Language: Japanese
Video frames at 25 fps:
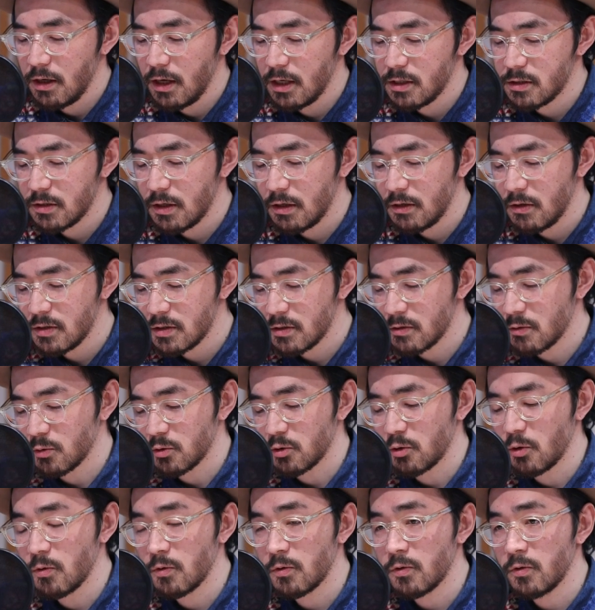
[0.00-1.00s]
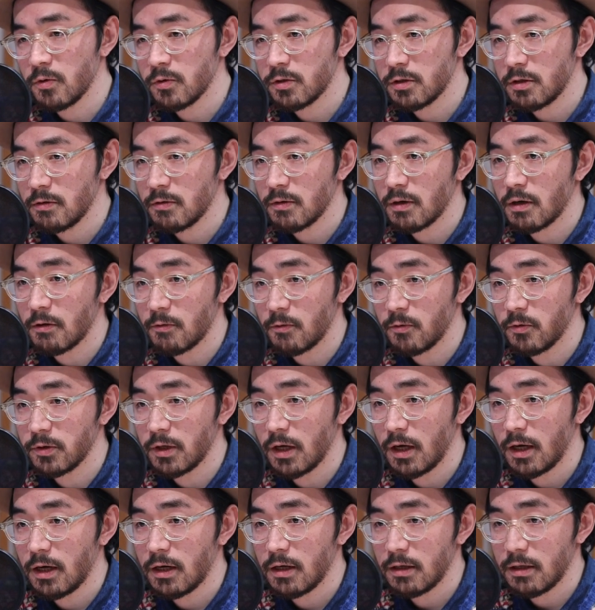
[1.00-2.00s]
SNS の投稿っていうのがこう
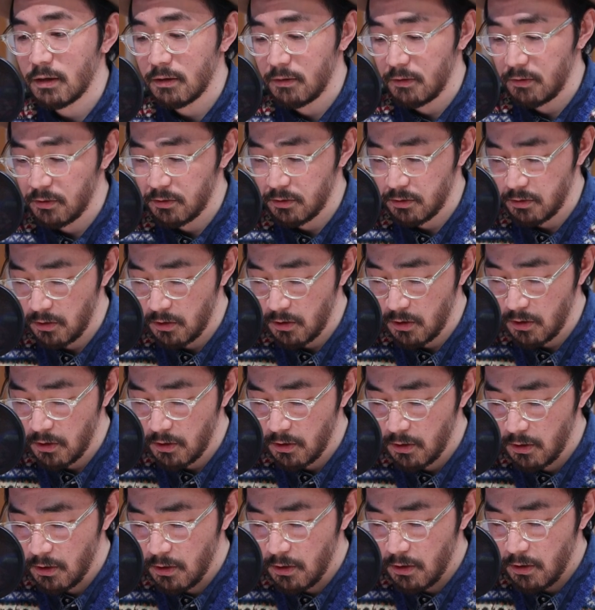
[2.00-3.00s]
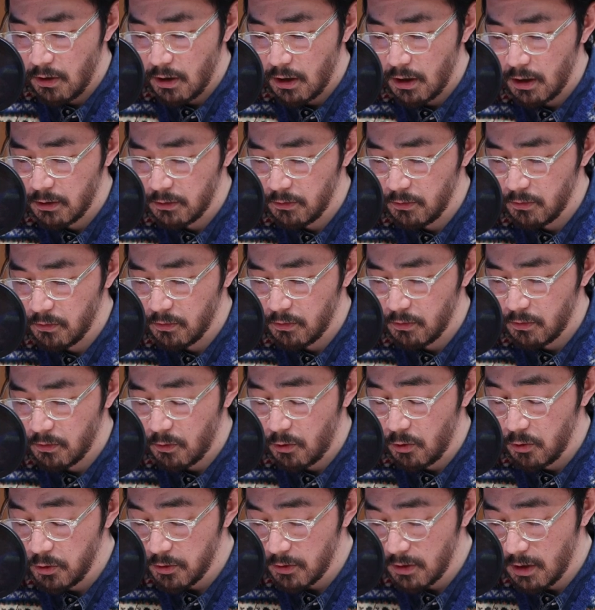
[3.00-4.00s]
流れてくると、うん、あの
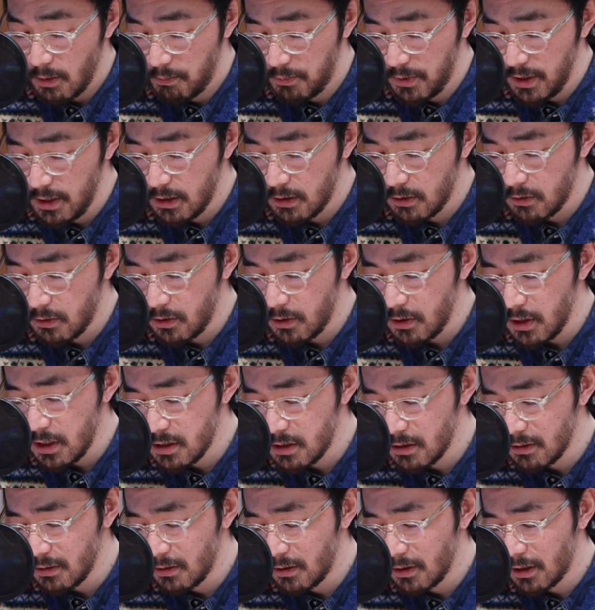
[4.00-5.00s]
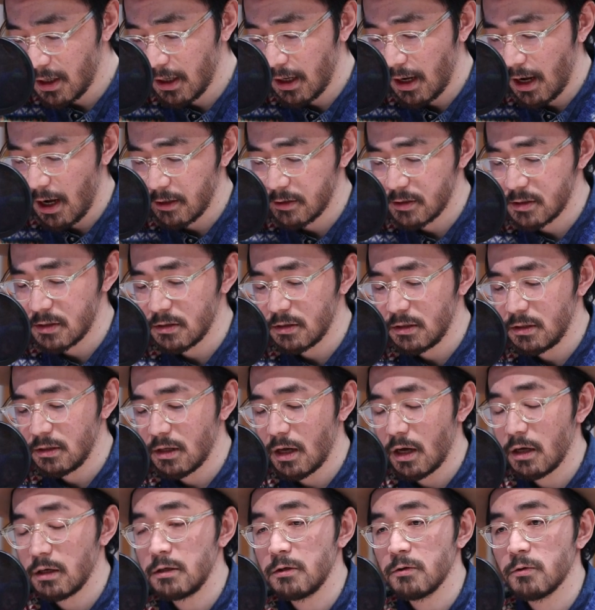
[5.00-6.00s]
本当ねびっくりするくらい熱い
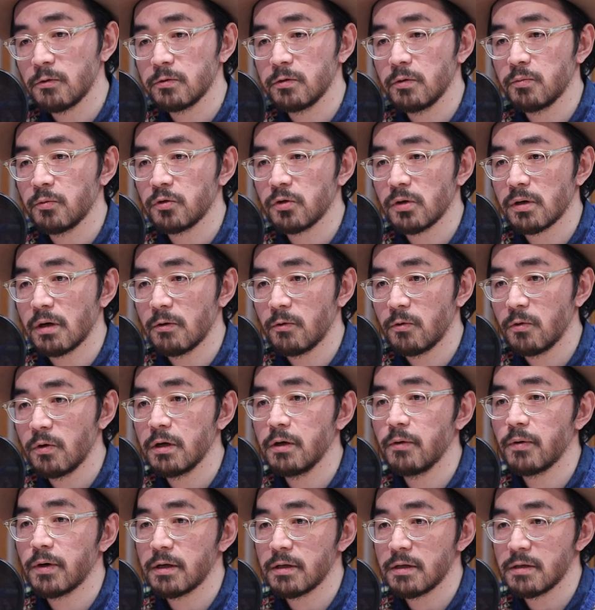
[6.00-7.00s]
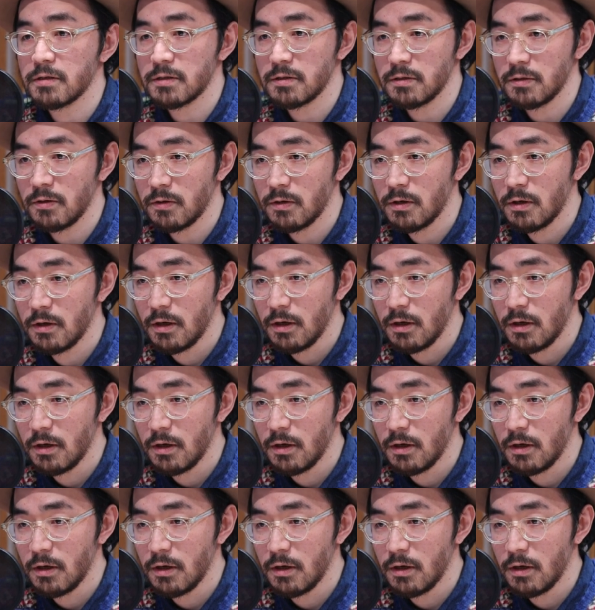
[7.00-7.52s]
内容のものが多いわけですよ。